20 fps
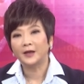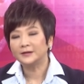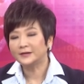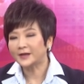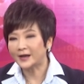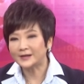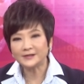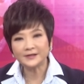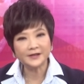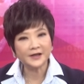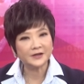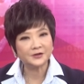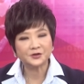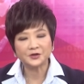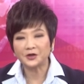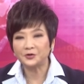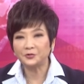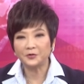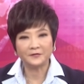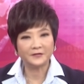台积电
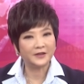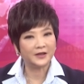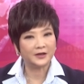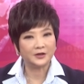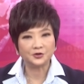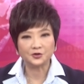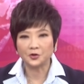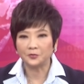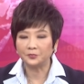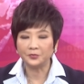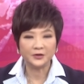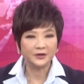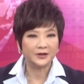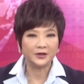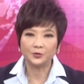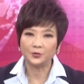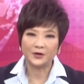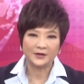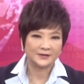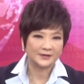十二月份的营收不一
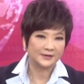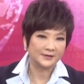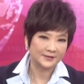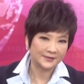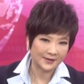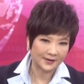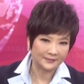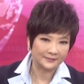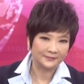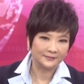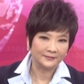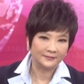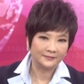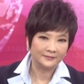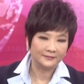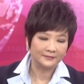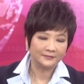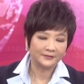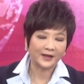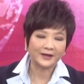定会成长。
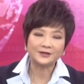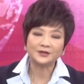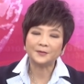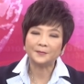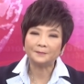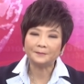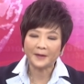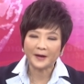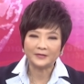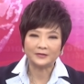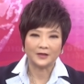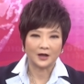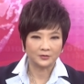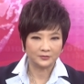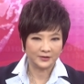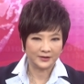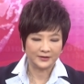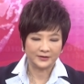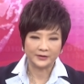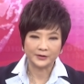但是半导
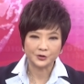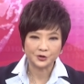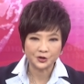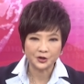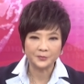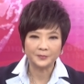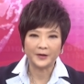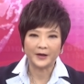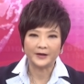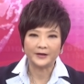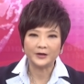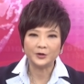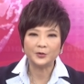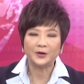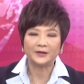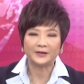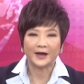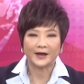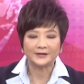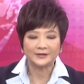体的设备，因
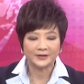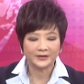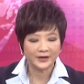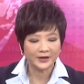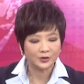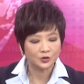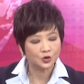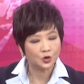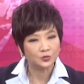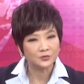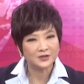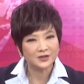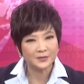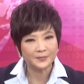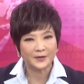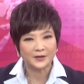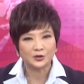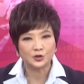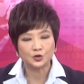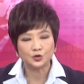为台积电从资
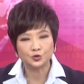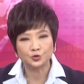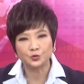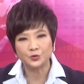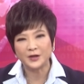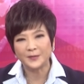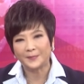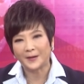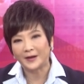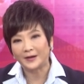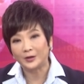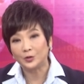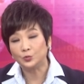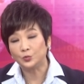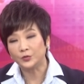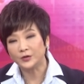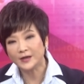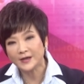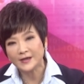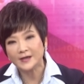本支出一百零
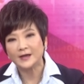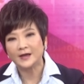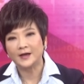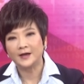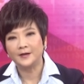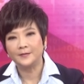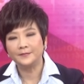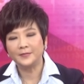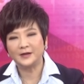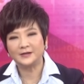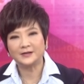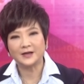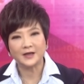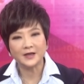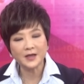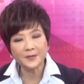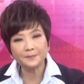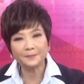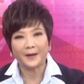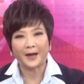五亿变成
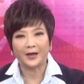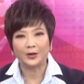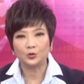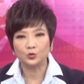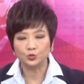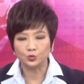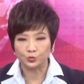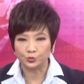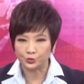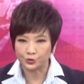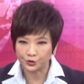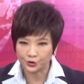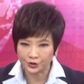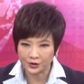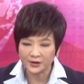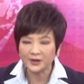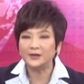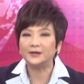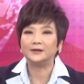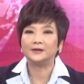一百五十
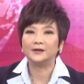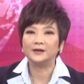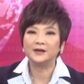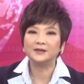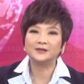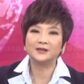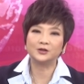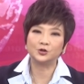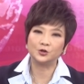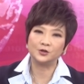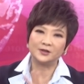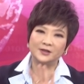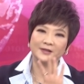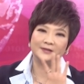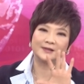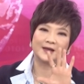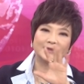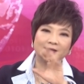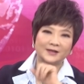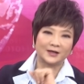亿，这是
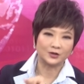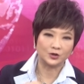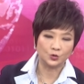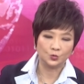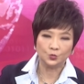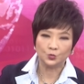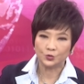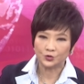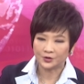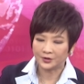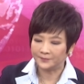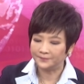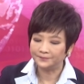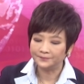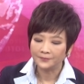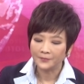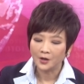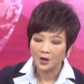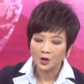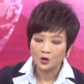增加将近五成。
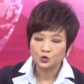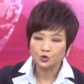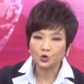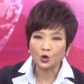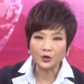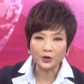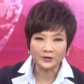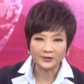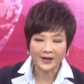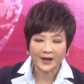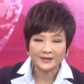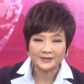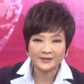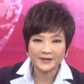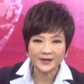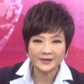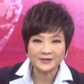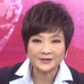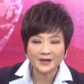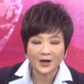所有台积
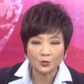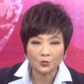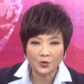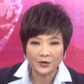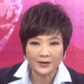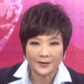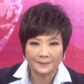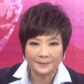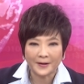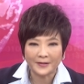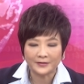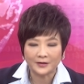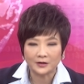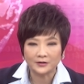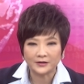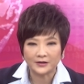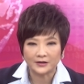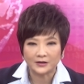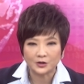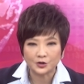电相关的半导
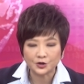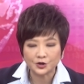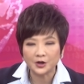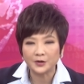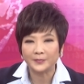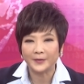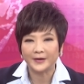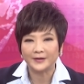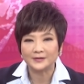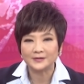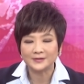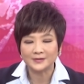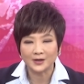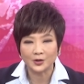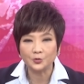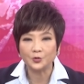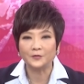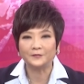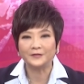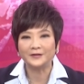体的设备，十
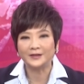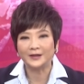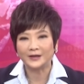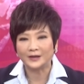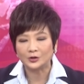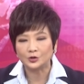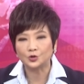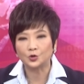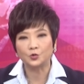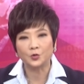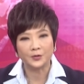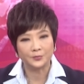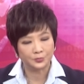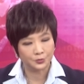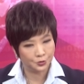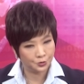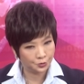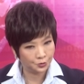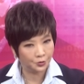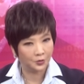二月份的营收会
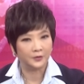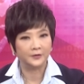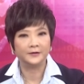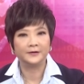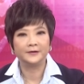不错，